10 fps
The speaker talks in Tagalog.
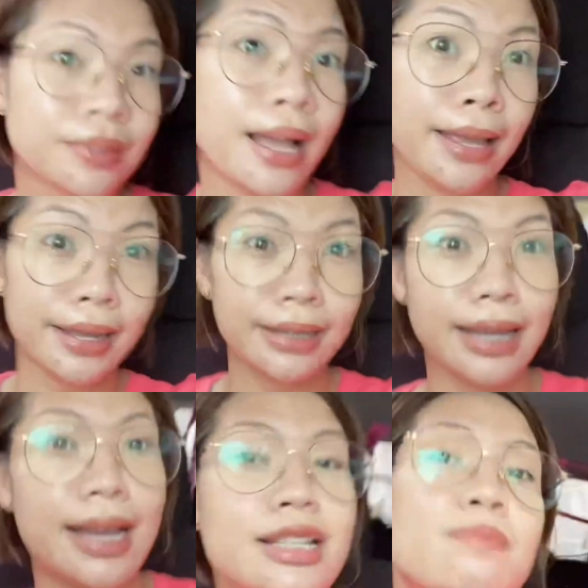Ayan
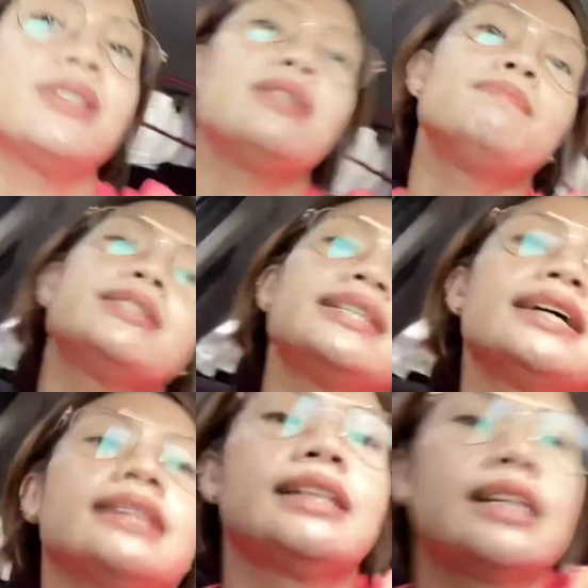guys,
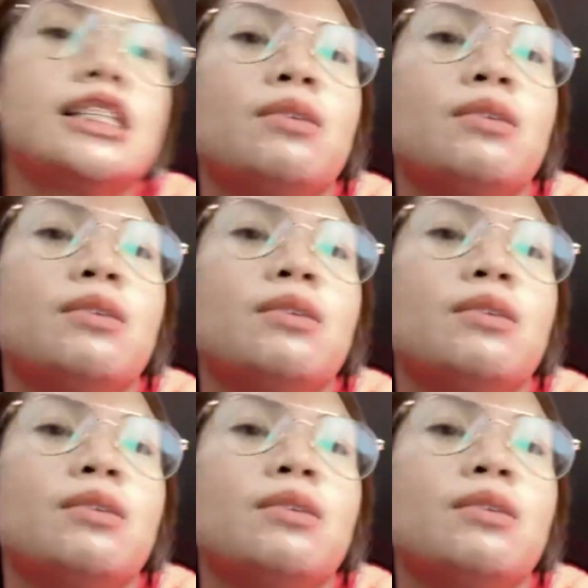busy-busyhan din kasi si